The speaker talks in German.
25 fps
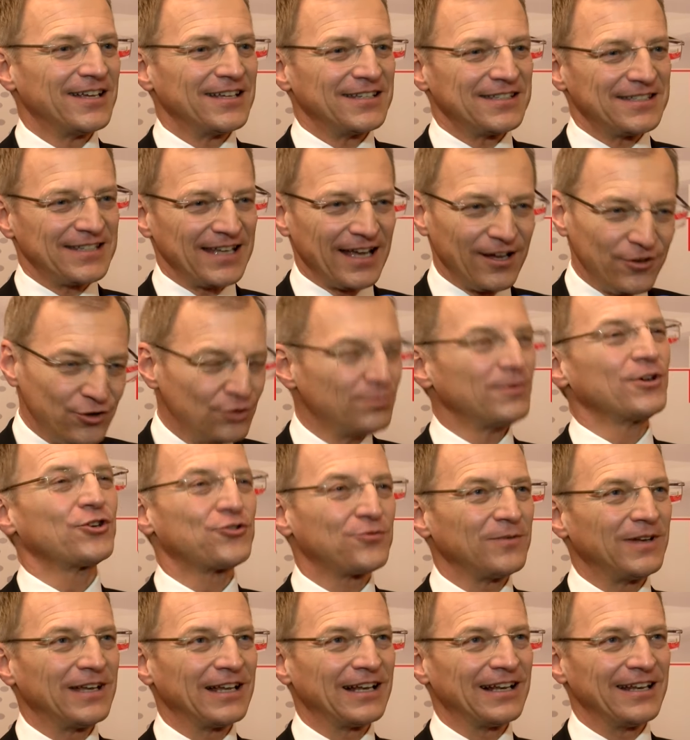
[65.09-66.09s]
sehr
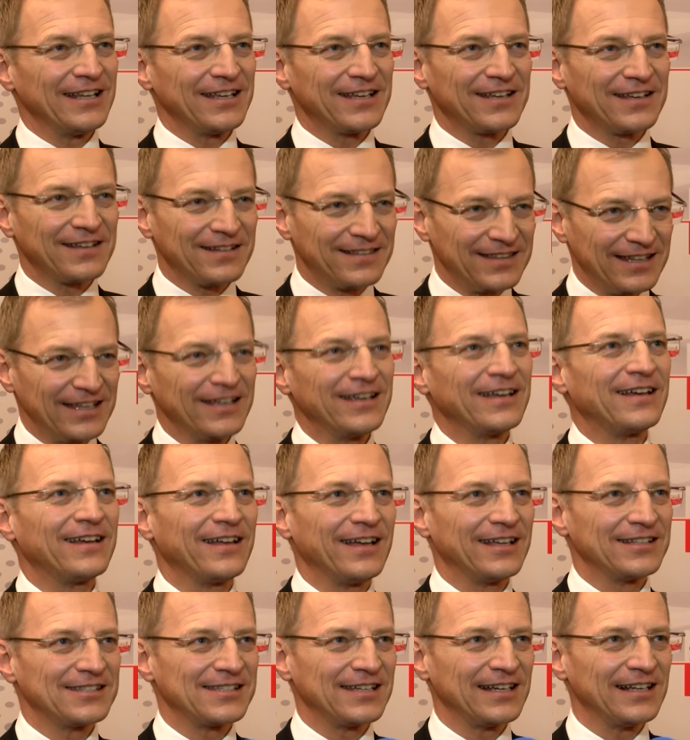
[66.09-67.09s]
überschwänglich
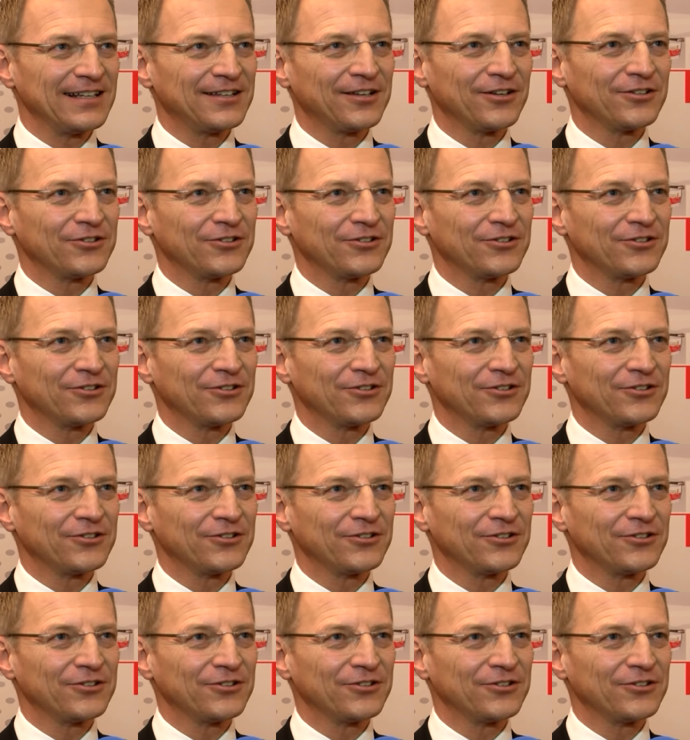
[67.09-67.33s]
Dinge erzählt